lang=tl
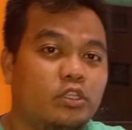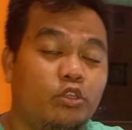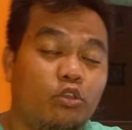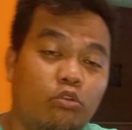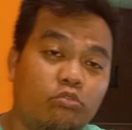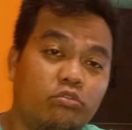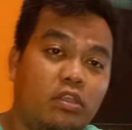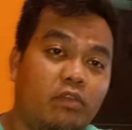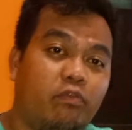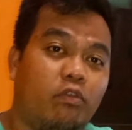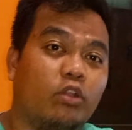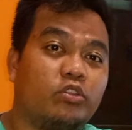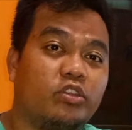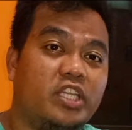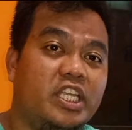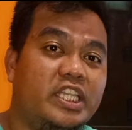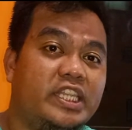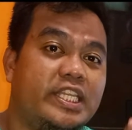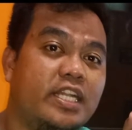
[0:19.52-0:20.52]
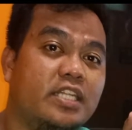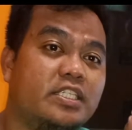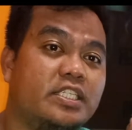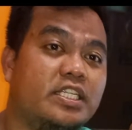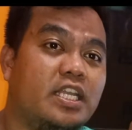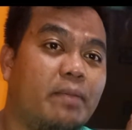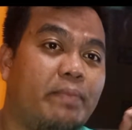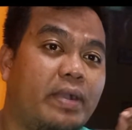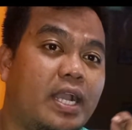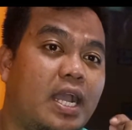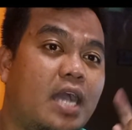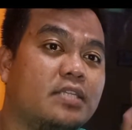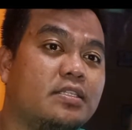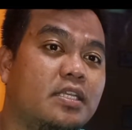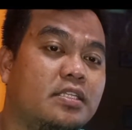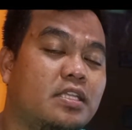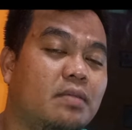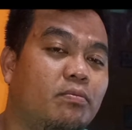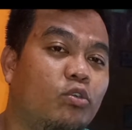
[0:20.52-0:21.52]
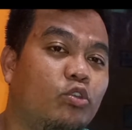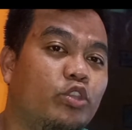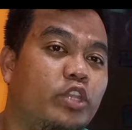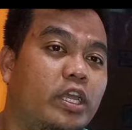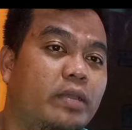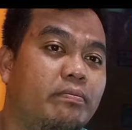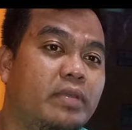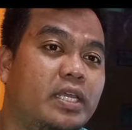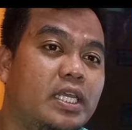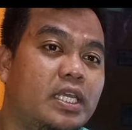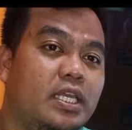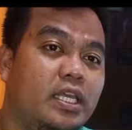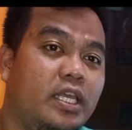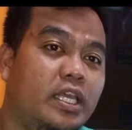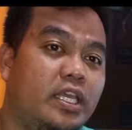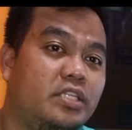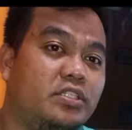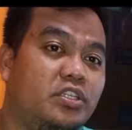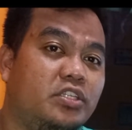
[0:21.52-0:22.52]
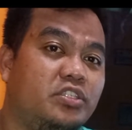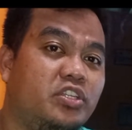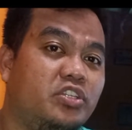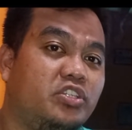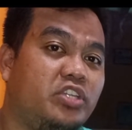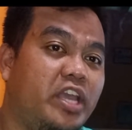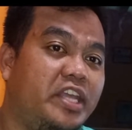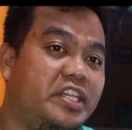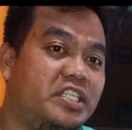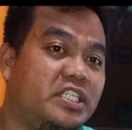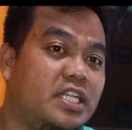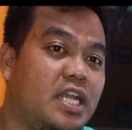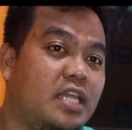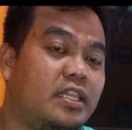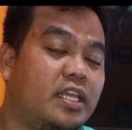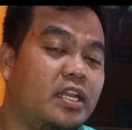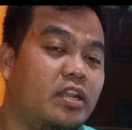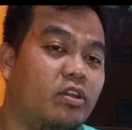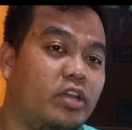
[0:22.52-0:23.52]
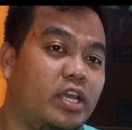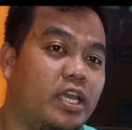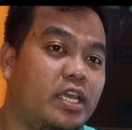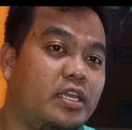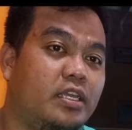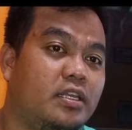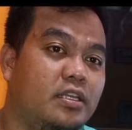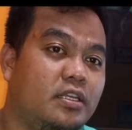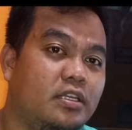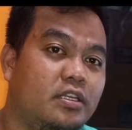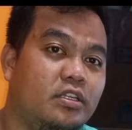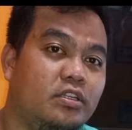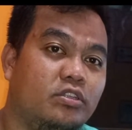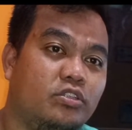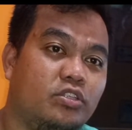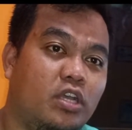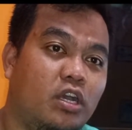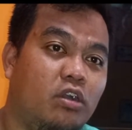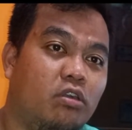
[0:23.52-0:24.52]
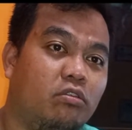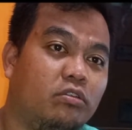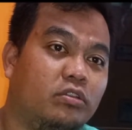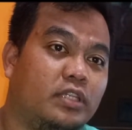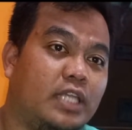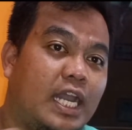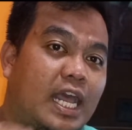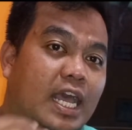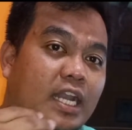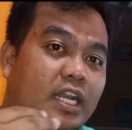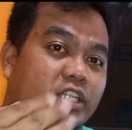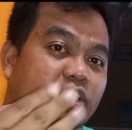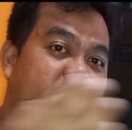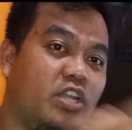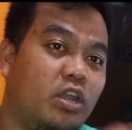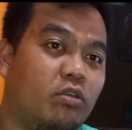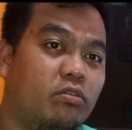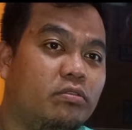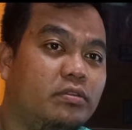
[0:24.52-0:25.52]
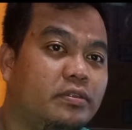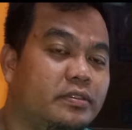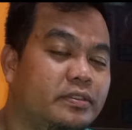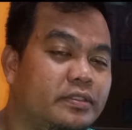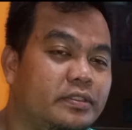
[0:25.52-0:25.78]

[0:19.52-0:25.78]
yung default details niya pag-access sa modem is isi-change natin, okay? So, tara, let's go.